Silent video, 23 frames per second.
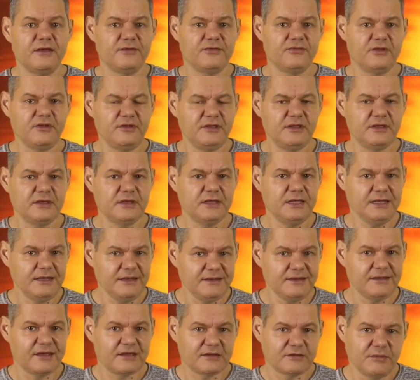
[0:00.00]
sind hier
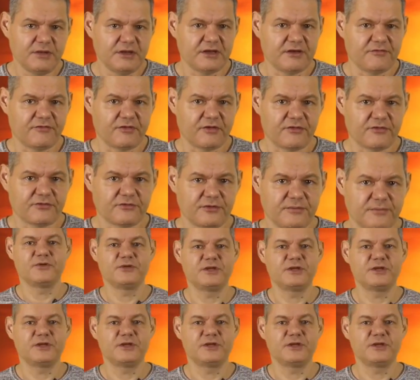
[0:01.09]
indirekt miterfasst.